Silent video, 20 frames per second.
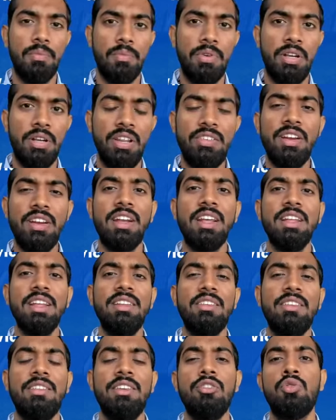टी शर्ट के
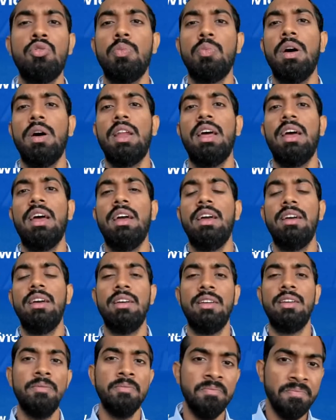अंदर सिर छुपा रहा
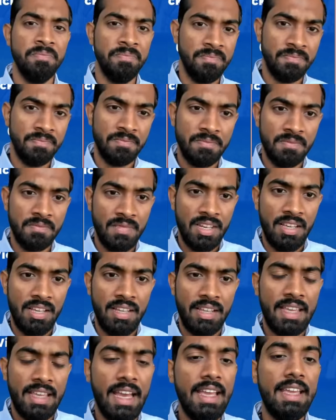है
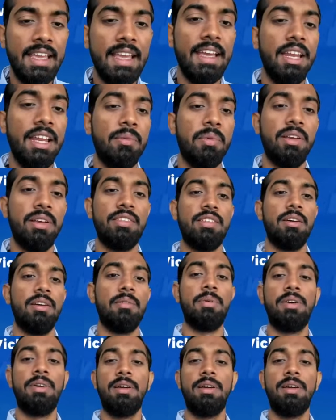क्या ही कहने भाई साहब